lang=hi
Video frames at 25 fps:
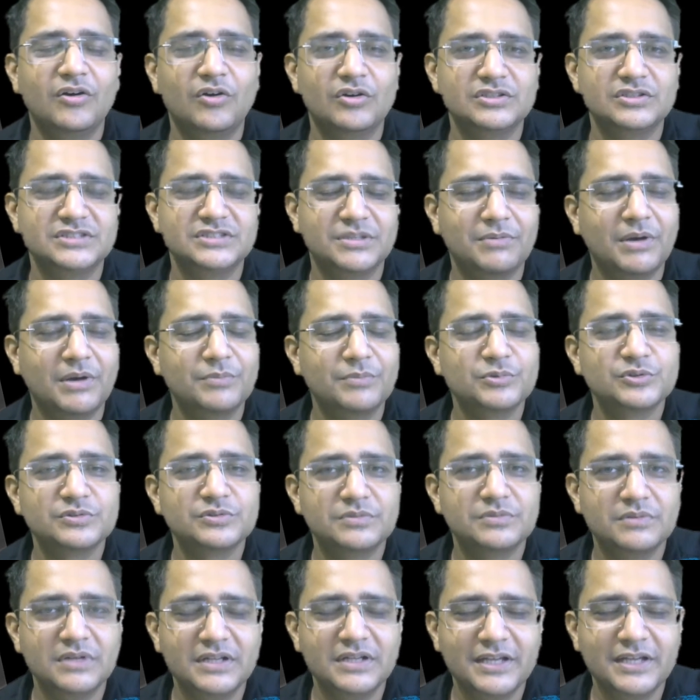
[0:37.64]
और जब आप
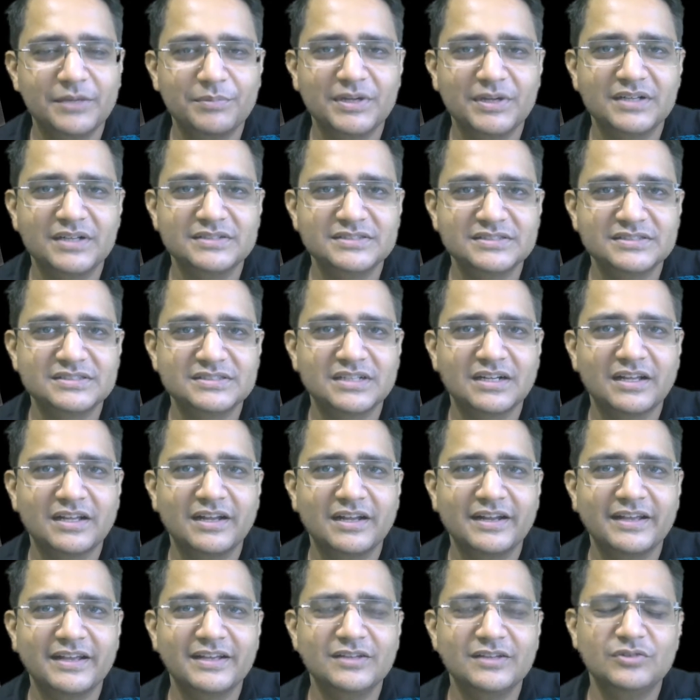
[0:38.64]
उस लिंक पर रजिस्टर
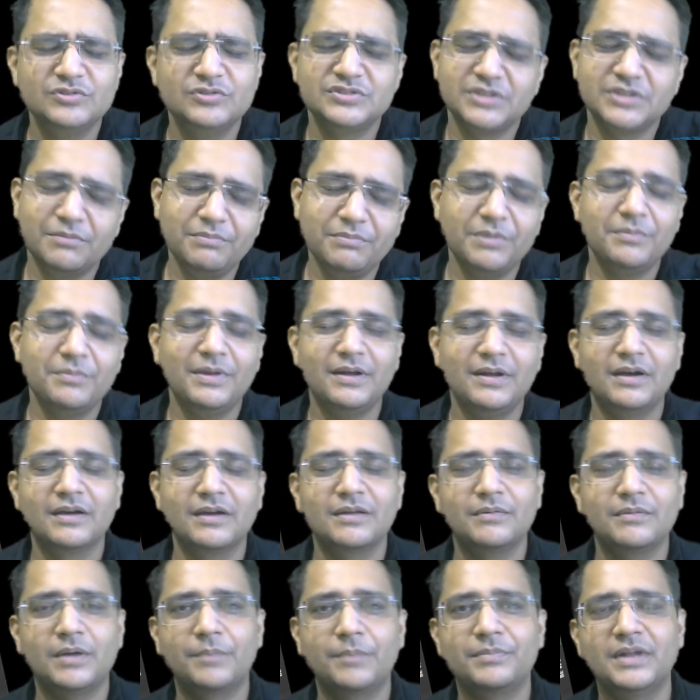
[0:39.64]
करेंगे तो जब भी मैं
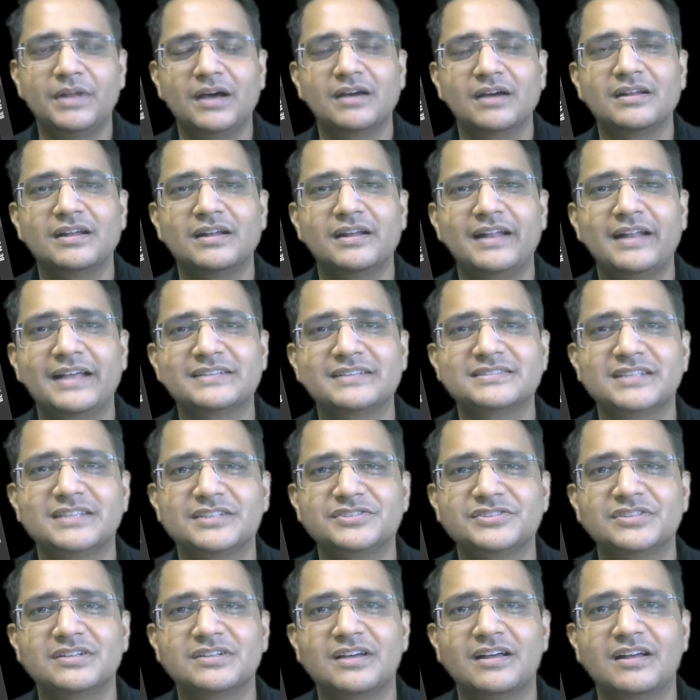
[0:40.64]
अग, अपना अगला नेक्स्ट
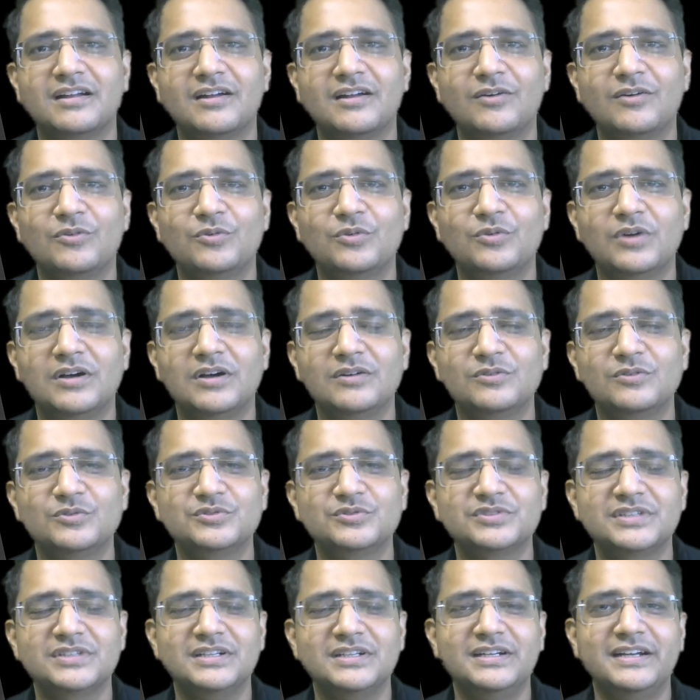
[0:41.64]
सेशन कर रहा हूँ
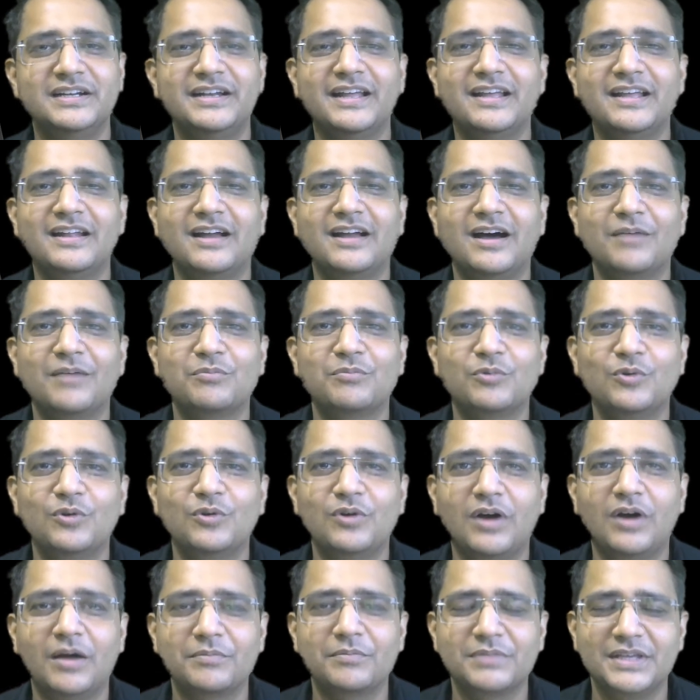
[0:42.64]
उसकी डिटेल आपको
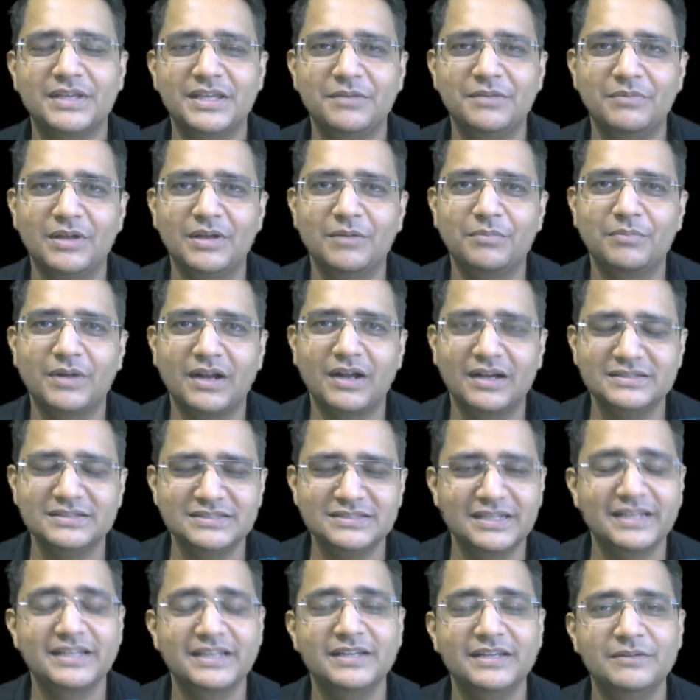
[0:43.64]
आपकी ईमेल पर आ
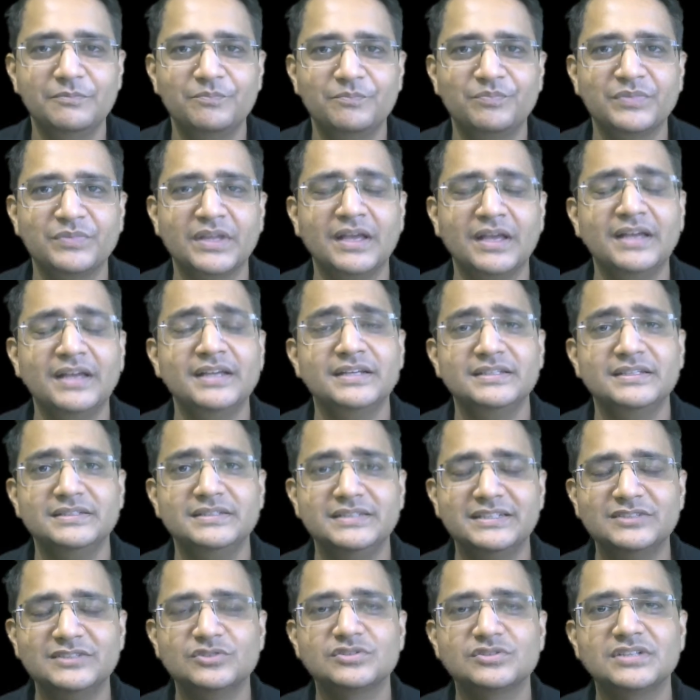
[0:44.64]
जाएगी
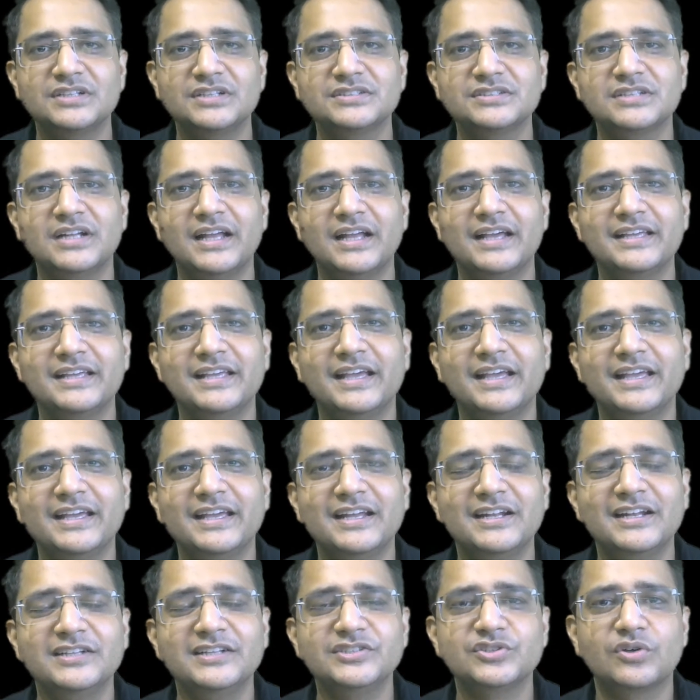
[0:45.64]
ये जो सेशन है ये
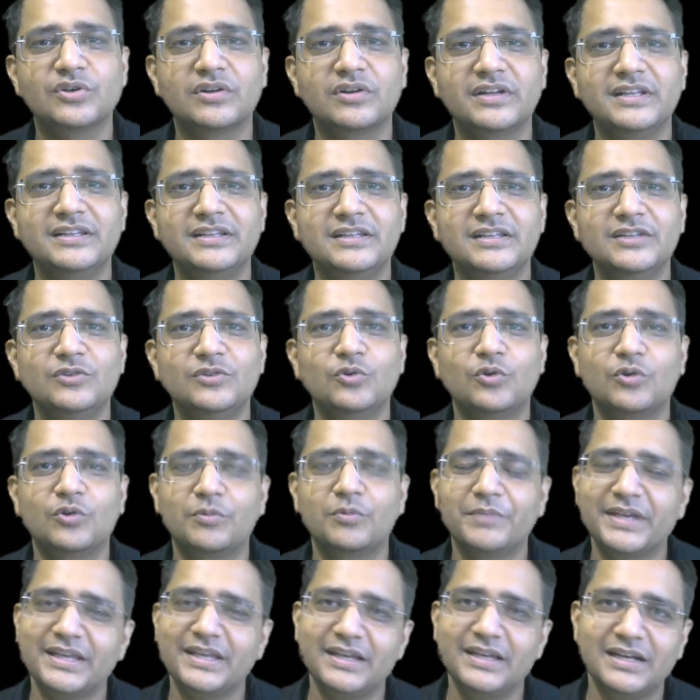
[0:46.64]
इंग्लिश और हिंदी दोनों
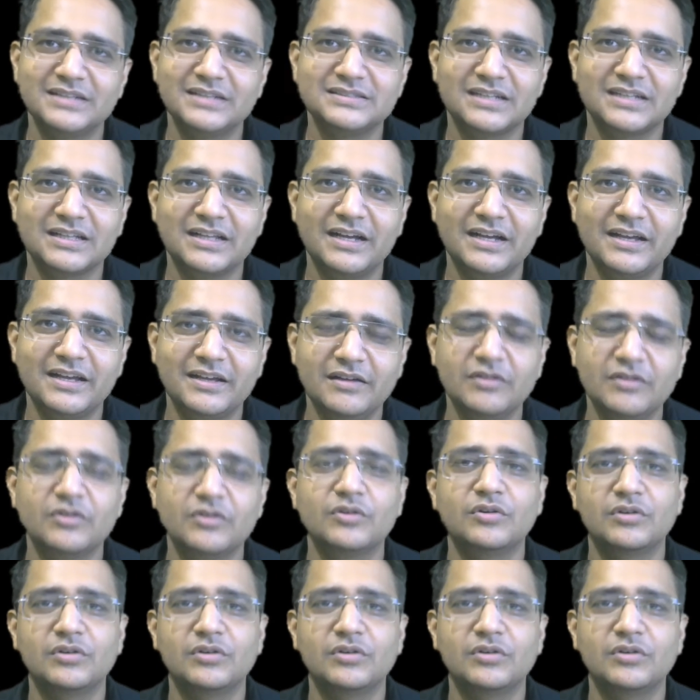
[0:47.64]
में किया जाता है